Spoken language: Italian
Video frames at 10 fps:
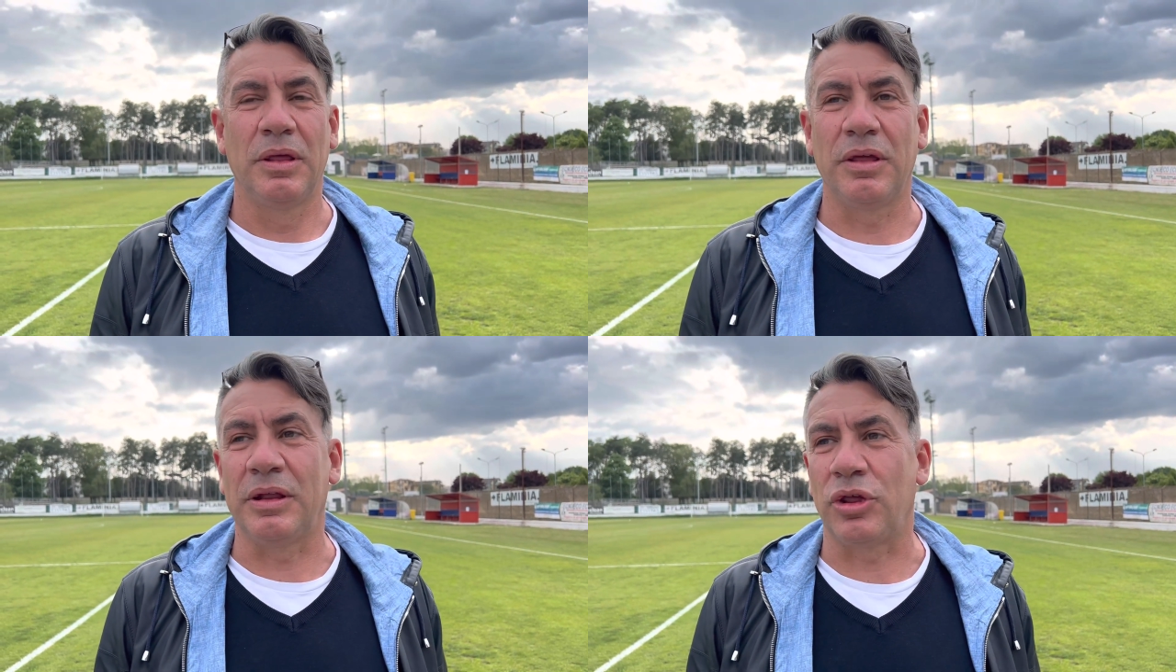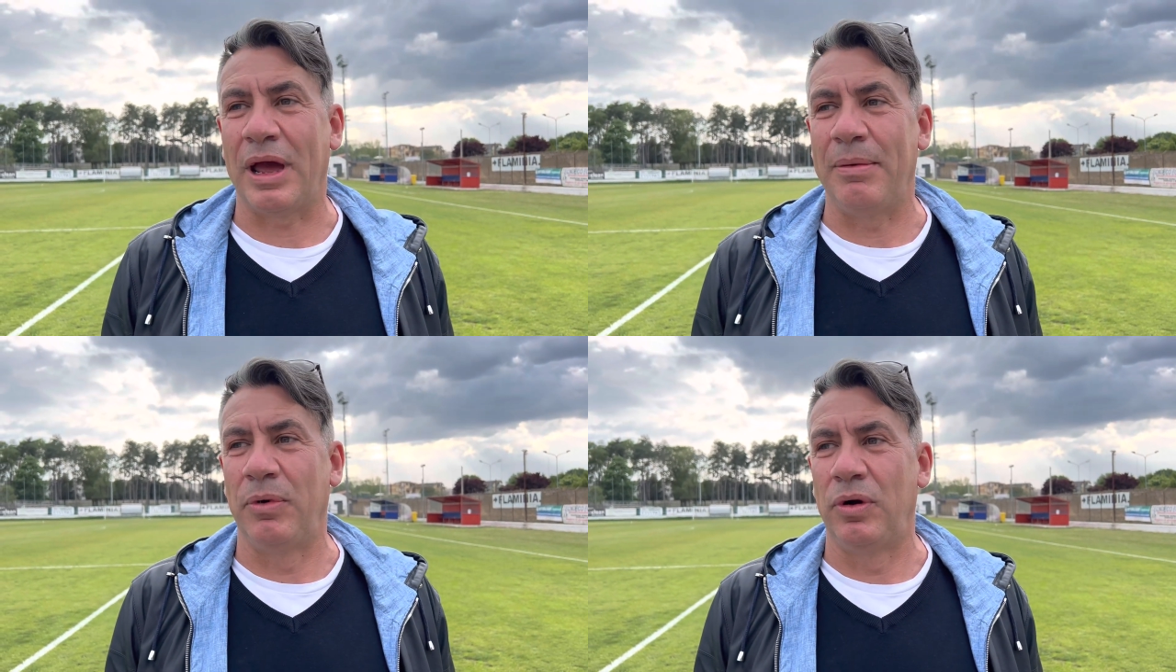Sì,
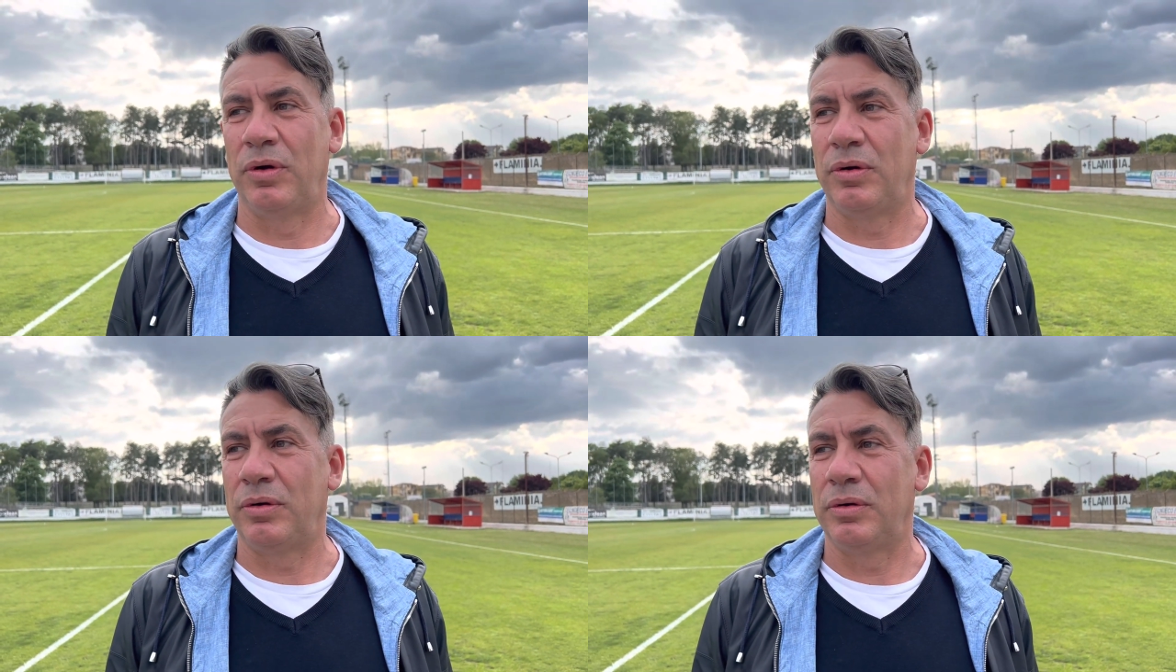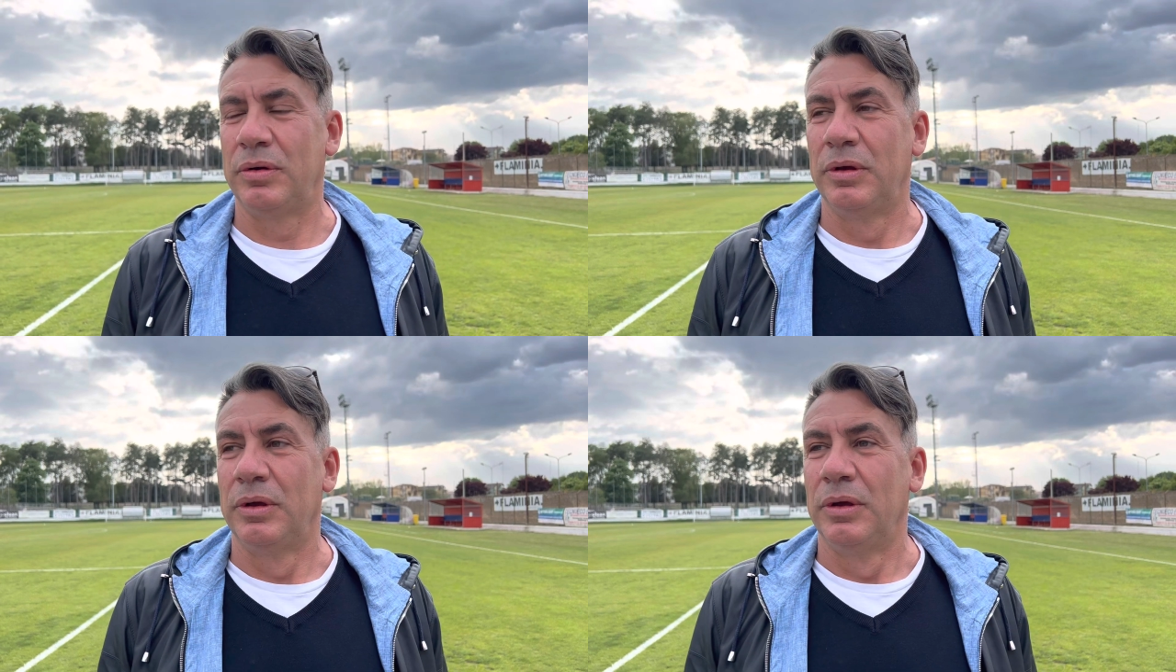diciamo
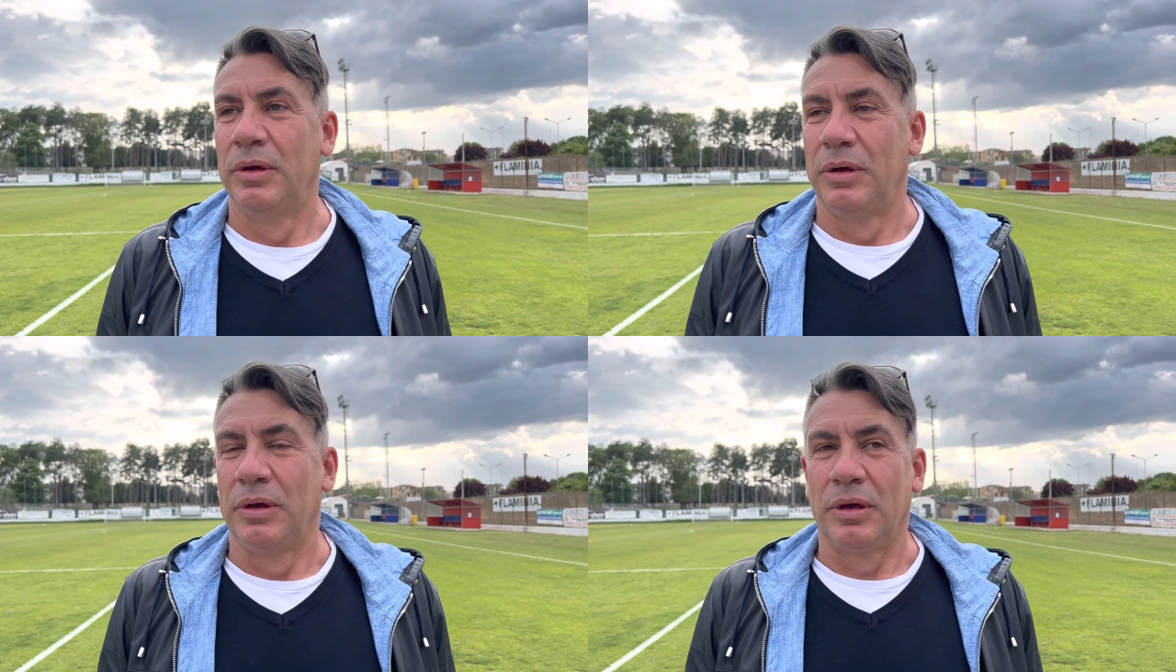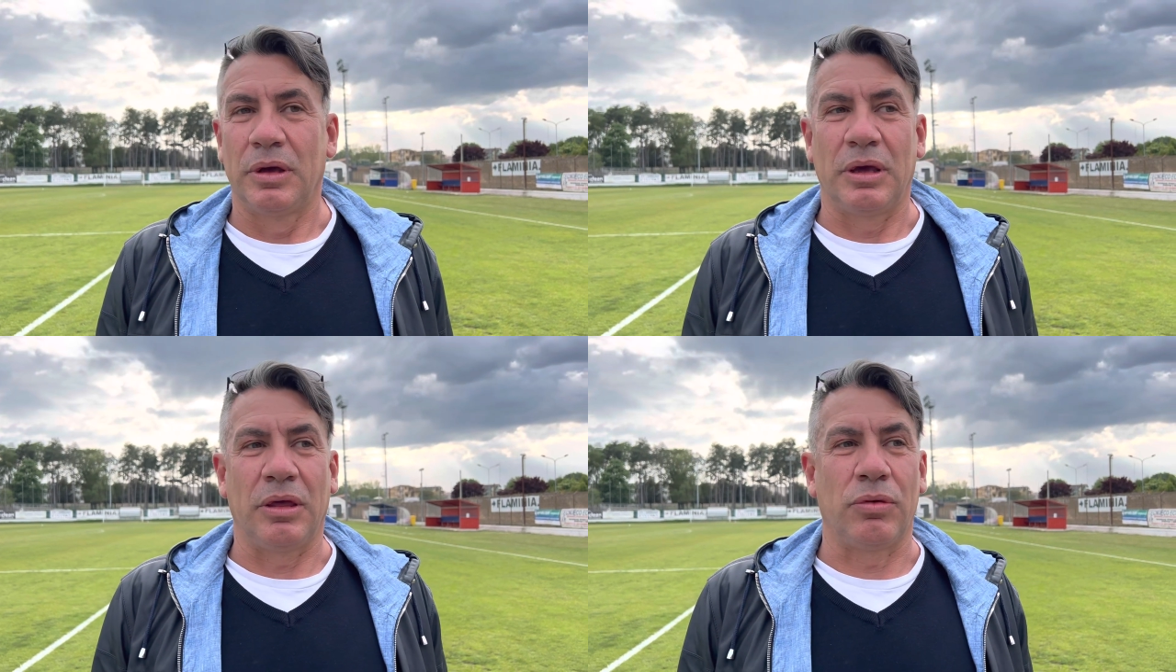
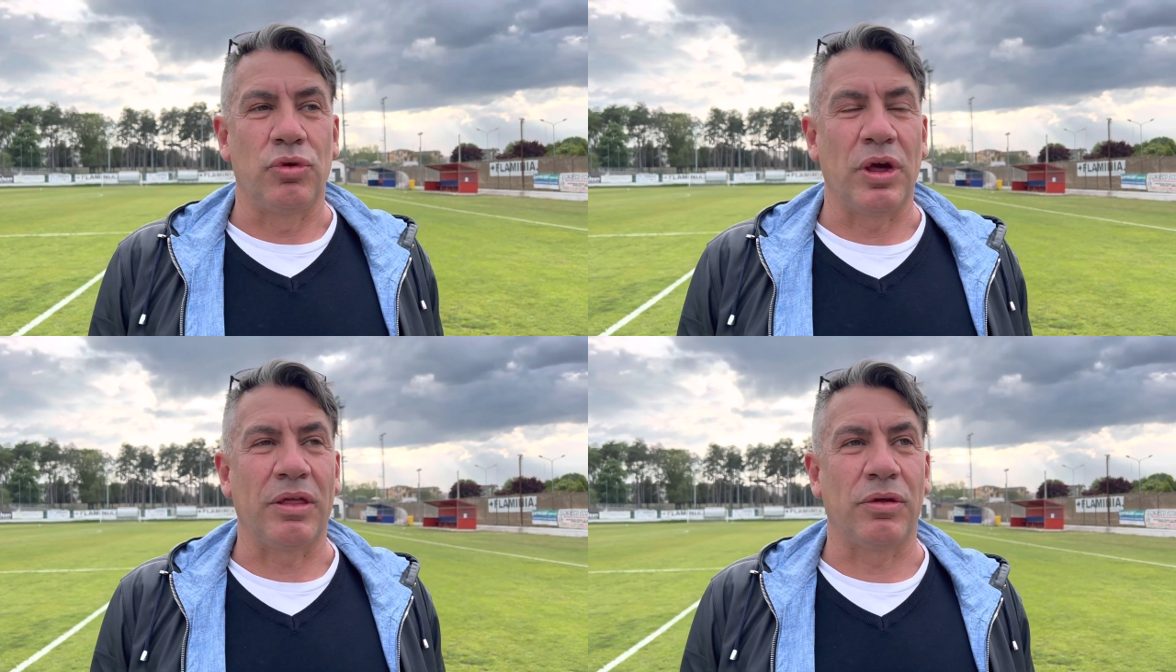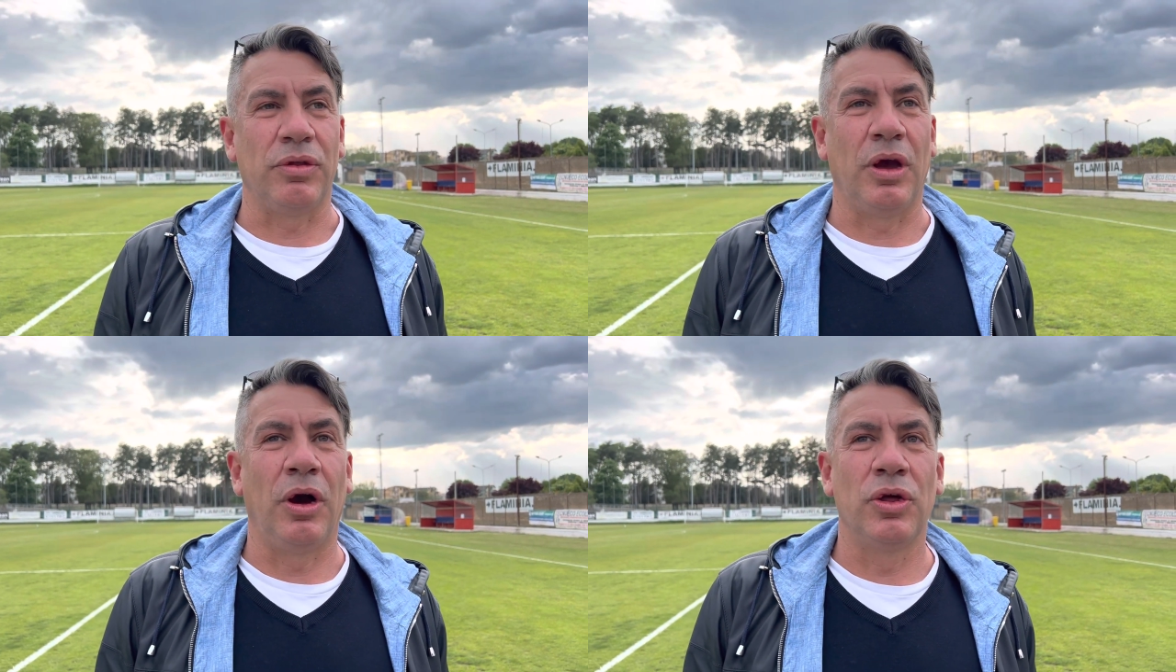che il successo
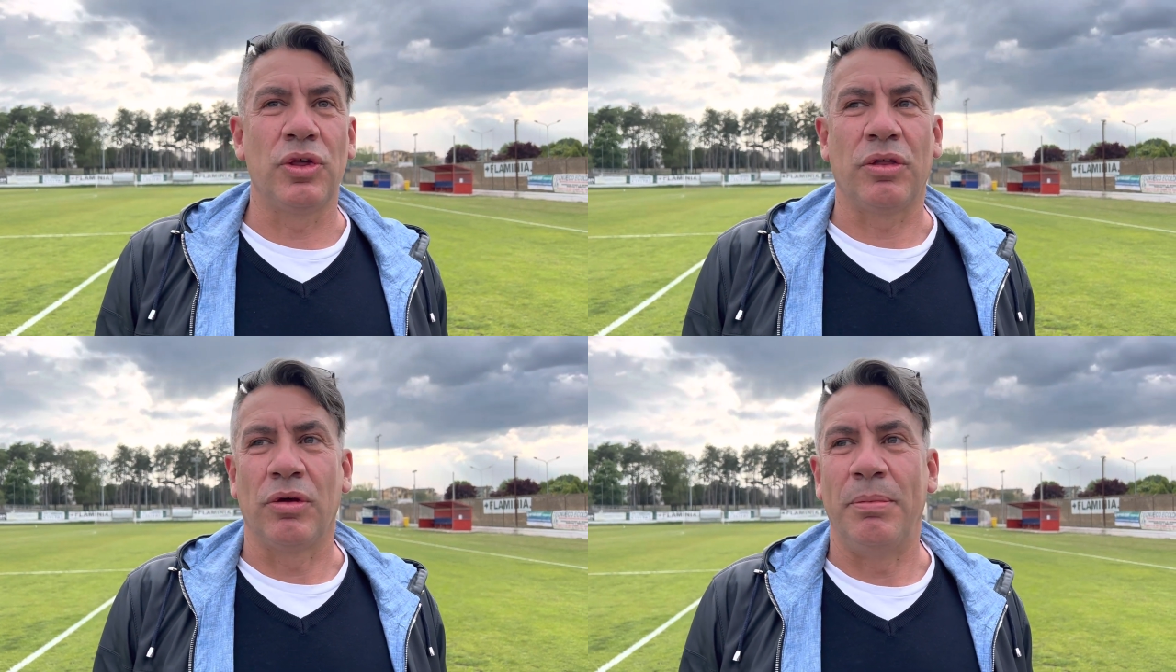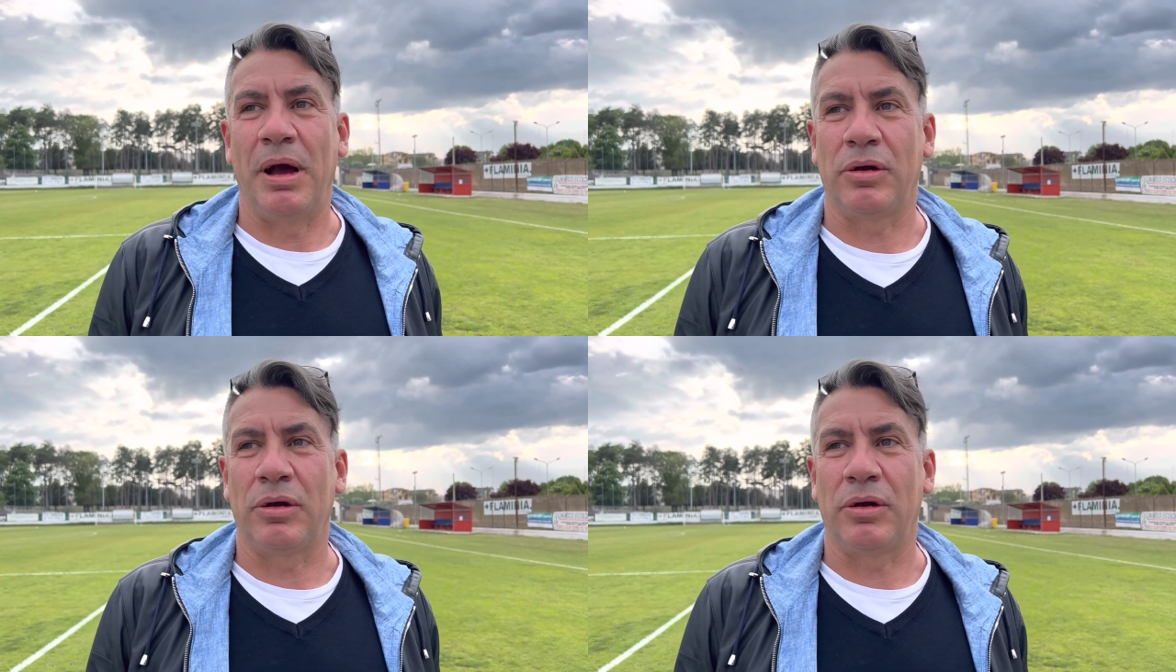di oggi insomma,